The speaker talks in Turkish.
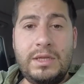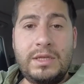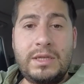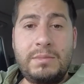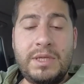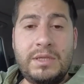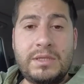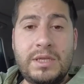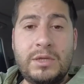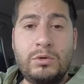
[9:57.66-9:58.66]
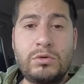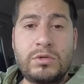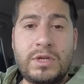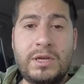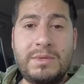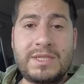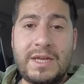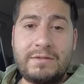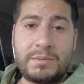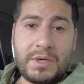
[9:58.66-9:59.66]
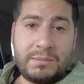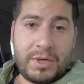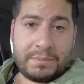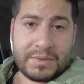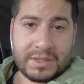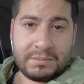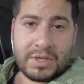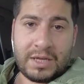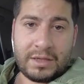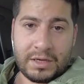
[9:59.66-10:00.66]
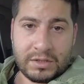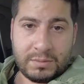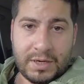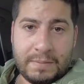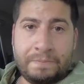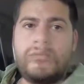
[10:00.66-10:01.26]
2800 liraya bir servis bakımı yaptırdım kendi aracıma.